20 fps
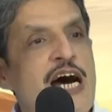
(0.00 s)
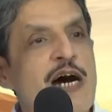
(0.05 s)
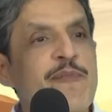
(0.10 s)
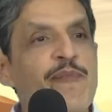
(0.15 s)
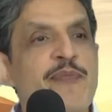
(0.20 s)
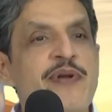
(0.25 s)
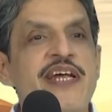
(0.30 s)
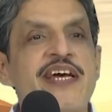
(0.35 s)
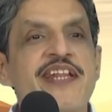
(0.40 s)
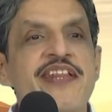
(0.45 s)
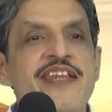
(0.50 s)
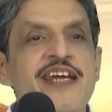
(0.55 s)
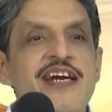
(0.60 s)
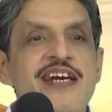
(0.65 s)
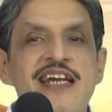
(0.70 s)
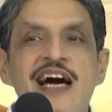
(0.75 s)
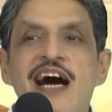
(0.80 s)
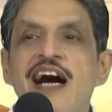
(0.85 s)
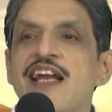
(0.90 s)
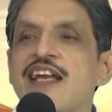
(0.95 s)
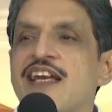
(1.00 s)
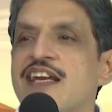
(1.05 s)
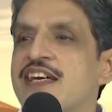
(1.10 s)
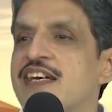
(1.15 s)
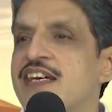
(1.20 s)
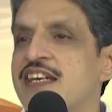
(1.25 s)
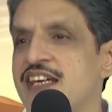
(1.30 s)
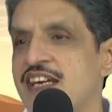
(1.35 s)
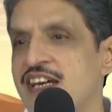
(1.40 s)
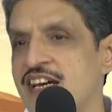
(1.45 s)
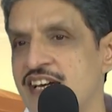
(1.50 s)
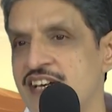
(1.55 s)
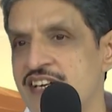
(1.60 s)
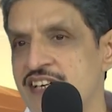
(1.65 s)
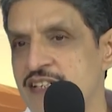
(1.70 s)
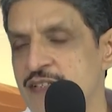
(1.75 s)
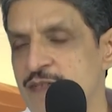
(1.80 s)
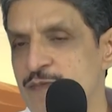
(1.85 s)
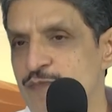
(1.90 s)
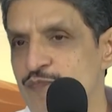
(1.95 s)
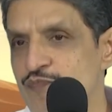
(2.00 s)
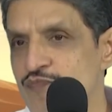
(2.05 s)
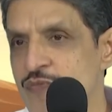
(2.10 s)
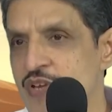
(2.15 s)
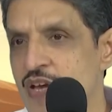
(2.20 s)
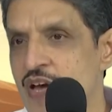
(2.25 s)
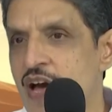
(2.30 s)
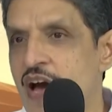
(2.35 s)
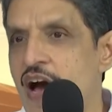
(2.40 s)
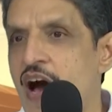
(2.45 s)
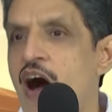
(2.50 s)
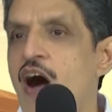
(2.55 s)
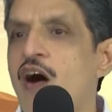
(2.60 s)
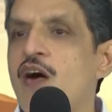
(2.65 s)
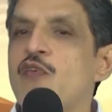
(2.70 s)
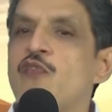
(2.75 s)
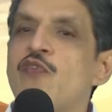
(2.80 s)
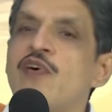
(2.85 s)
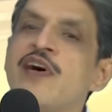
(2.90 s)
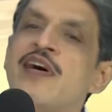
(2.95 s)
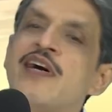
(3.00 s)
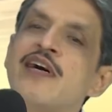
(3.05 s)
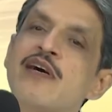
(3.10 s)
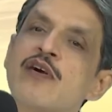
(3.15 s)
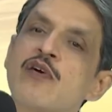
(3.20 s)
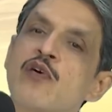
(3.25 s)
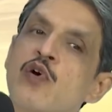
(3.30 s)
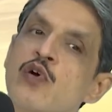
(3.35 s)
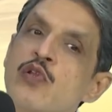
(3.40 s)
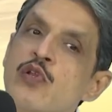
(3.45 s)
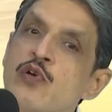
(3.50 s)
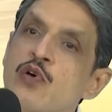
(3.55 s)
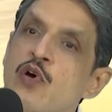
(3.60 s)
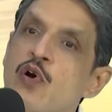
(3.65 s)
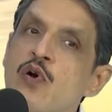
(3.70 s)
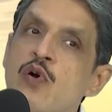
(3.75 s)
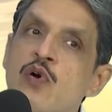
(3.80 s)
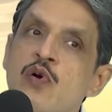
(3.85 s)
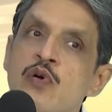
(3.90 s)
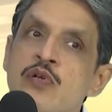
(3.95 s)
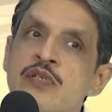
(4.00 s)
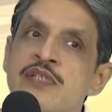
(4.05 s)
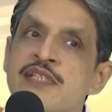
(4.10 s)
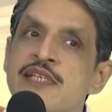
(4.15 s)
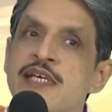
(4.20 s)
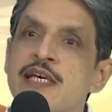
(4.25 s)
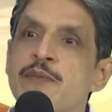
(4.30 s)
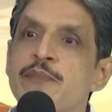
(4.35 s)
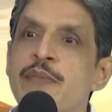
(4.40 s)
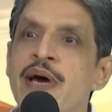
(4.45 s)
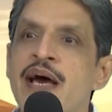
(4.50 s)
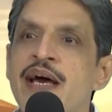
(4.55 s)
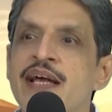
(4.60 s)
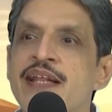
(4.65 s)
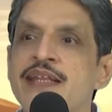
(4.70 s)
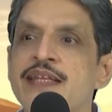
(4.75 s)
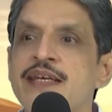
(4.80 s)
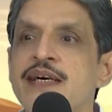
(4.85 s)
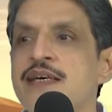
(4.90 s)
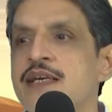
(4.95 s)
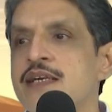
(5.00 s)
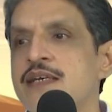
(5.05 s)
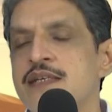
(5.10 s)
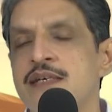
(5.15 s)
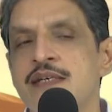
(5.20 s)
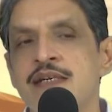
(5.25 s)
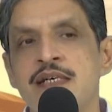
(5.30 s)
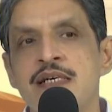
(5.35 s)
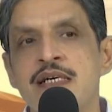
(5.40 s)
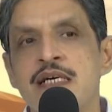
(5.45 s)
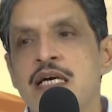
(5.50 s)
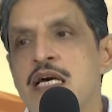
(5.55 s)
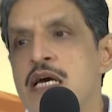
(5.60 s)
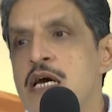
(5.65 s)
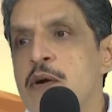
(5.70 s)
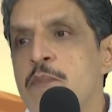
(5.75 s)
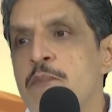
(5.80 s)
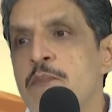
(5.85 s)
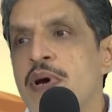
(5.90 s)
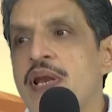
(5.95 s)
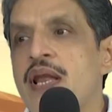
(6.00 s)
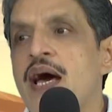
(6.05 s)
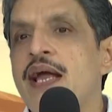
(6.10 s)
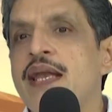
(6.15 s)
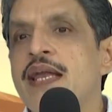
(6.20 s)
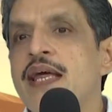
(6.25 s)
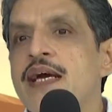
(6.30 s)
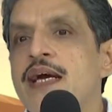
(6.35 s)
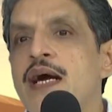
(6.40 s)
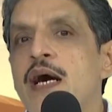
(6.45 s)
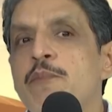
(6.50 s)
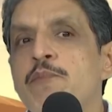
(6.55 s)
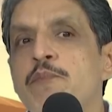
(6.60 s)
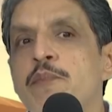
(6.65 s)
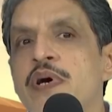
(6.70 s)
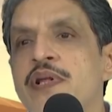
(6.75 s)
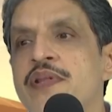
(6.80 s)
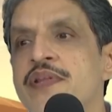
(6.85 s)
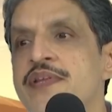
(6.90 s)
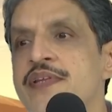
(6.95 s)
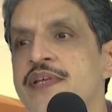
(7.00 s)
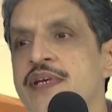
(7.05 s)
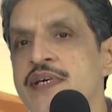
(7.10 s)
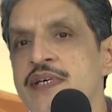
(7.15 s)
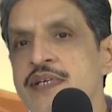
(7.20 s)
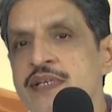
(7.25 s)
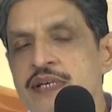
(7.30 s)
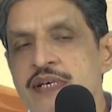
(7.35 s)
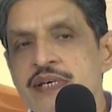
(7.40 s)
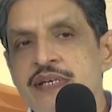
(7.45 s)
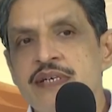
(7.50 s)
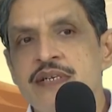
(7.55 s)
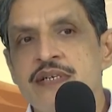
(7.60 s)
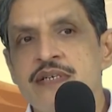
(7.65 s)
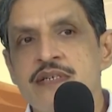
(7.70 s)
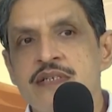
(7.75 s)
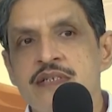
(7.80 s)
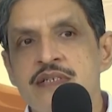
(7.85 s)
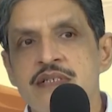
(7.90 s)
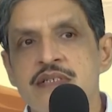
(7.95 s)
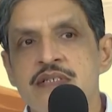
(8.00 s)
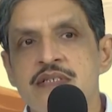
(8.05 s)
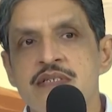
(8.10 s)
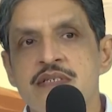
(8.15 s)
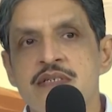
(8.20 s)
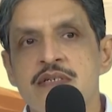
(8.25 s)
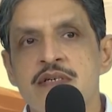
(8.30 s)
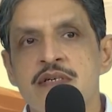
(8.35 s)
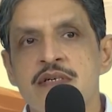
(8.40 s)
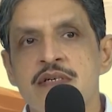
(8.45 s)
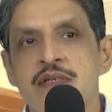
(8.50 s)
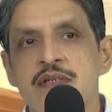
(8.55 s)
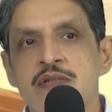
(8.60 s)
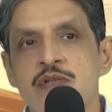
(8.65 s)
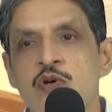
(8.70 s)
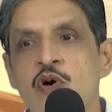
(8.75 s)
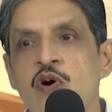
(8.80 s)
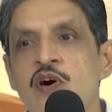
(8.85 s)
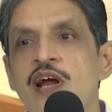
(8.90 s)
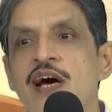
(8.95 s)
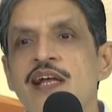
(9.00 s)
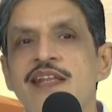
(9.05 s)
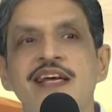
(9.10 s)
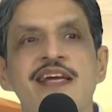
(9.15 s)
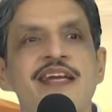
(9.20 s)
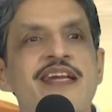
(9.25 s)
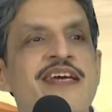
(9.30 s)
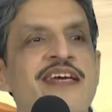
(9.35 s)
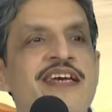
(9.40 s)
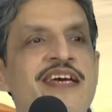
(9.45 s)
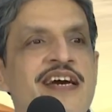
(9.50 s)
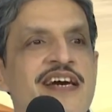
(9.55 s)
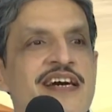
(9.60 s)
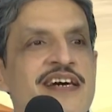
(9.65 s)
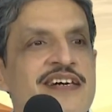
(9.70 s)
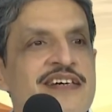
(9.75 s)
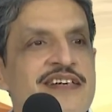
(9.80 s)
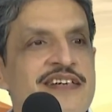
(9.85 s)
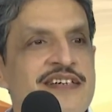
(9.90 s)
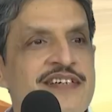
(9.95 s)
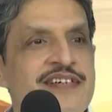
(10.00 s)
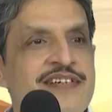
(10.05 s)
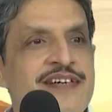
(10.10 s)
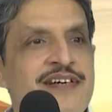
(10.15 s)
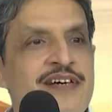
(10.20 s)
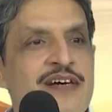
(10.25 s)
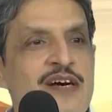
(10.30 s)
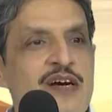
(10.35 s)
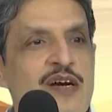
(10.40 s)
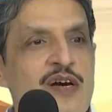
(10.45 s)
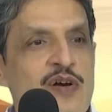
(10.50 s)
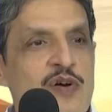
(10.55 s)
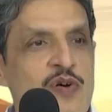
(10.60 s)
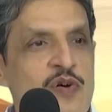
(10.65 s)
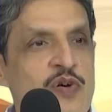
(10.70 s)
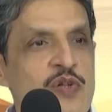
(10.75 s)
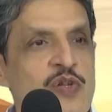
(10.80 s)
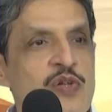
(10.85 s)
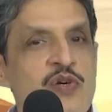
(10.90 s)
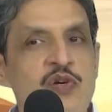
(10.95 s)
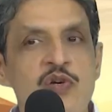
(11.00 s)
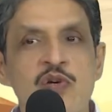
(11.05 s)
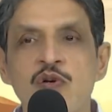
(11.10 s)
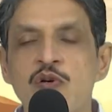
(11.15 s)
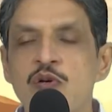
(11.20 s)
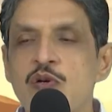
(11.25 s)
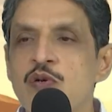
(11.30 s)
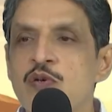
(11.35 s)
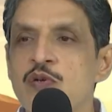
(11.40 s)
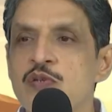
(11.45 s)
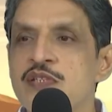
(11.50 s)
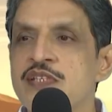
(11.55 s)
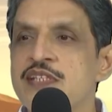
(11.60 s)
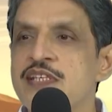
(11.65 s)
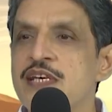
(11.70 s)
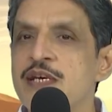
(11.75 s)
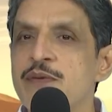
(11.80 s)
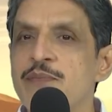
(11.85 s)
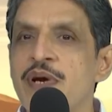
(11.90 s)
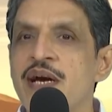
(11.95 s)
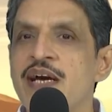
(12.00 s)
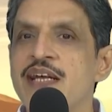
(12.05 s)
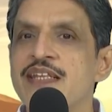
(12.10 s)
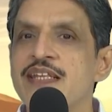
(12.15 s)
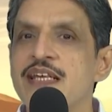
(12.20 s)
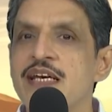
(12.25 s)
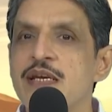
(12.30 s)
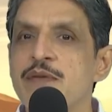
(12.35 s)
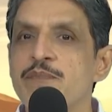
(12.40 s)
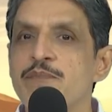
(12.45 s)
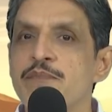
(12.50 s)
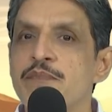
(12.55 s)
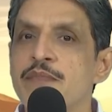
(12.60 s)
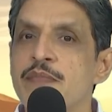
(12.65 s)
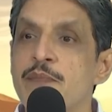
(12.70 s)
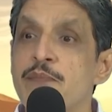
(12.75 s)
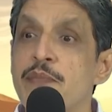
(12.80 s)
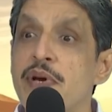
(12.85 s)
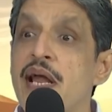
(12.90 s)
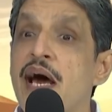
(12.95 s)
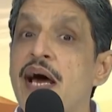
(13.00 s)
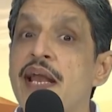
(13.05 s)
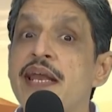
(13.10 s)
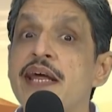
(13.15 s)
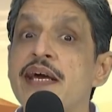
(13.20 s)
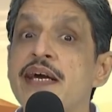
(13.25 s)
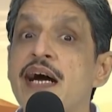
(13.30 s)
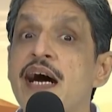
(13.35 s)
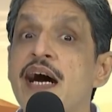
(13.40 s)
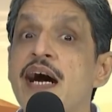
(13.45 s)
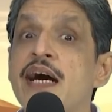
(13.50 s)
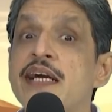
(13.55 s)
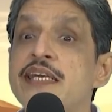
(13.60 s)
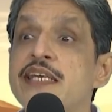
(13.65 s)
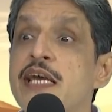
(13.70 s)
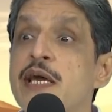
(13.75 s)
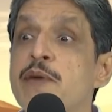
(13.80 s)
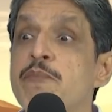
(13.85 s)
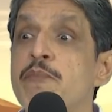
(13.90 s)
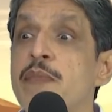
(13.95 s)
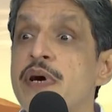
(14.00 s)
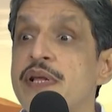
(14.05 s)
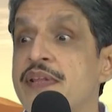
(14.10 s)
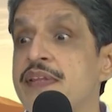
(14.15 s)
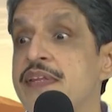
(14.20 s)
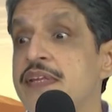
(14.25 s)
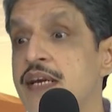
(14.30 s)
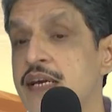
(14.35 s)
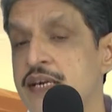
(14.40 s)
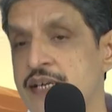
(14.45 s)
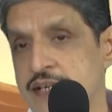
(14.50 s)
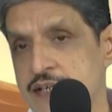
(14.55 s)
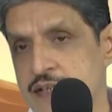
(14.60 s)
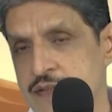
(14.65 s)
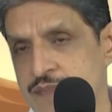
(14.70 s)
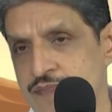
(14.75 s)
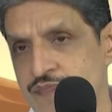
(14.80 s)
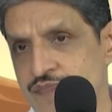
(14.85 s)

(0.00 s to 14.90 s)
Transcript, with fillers: अपने अंदर डाल रखी हैं और वह खुद को खुद से बेहतर बनाने का मंत्र दोहराता नहीं है खुद को खुद से बेहतर बनाने का ये मंत्र है